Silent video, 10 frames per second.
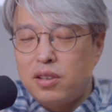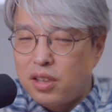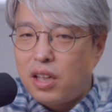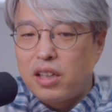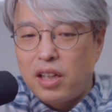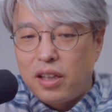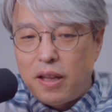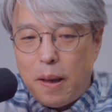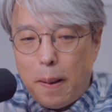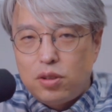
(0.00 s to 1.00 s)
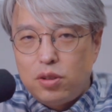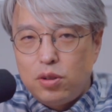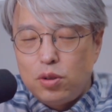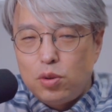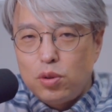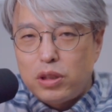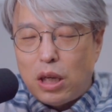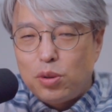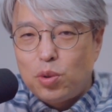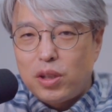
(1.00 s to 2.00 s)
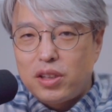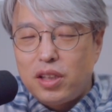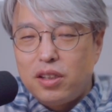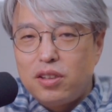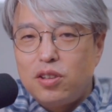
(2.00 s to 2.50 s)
들어갈 텐데 그 장소 자체는